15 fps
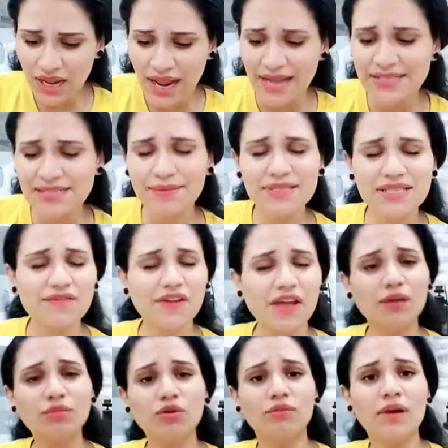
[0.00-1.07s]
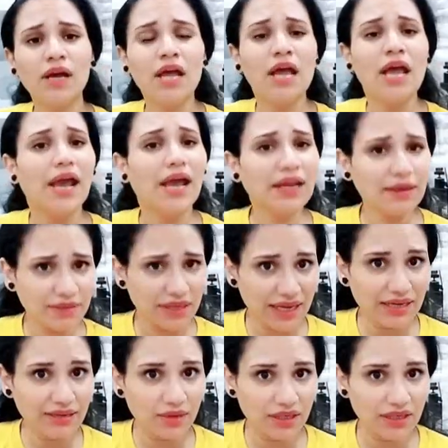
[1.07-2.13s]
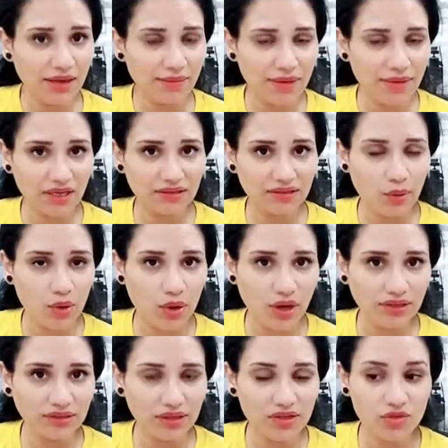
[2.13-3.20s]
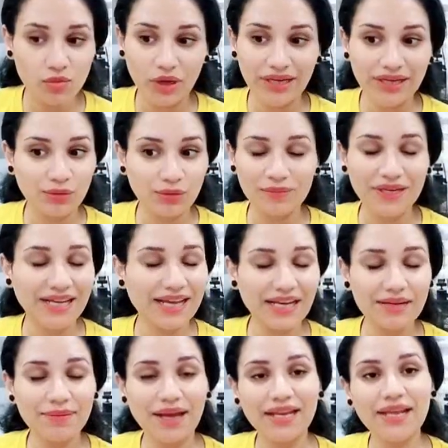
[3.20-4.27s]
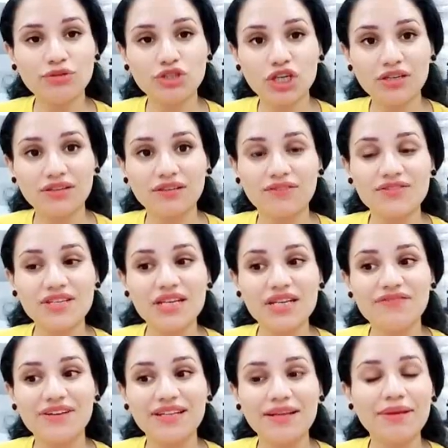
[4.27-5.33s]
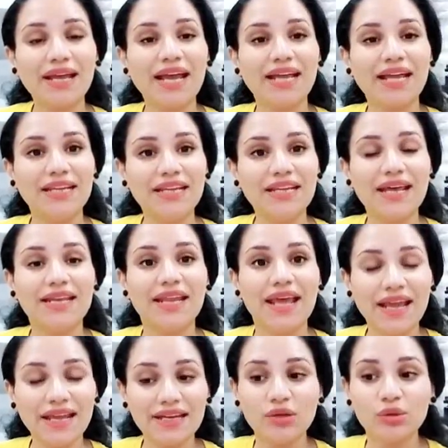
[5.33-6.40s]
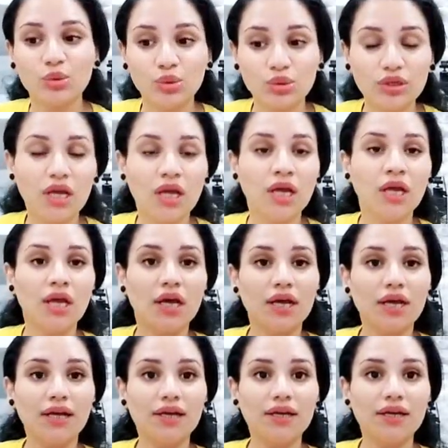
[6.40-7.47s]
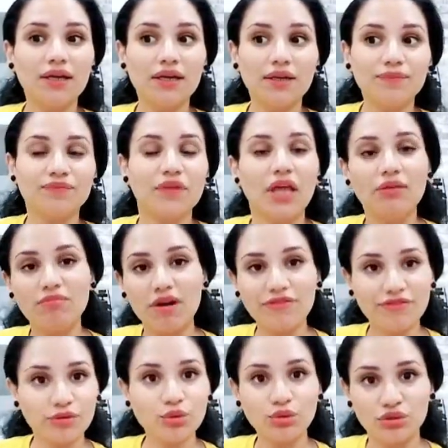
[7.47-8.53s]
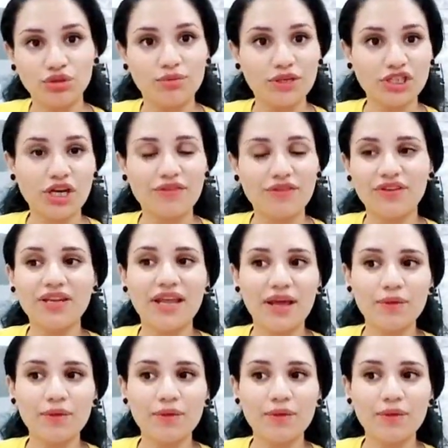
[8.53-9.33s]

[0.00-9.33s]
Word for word: عايزه بس افهمكم احنا بنتكلم اي نعم على التوقعات الاسبوعيه وبنتكلم عليها بشكل تفصيلي فده بيخلينا ان احنا نكون آه المفروض نبقى شايفين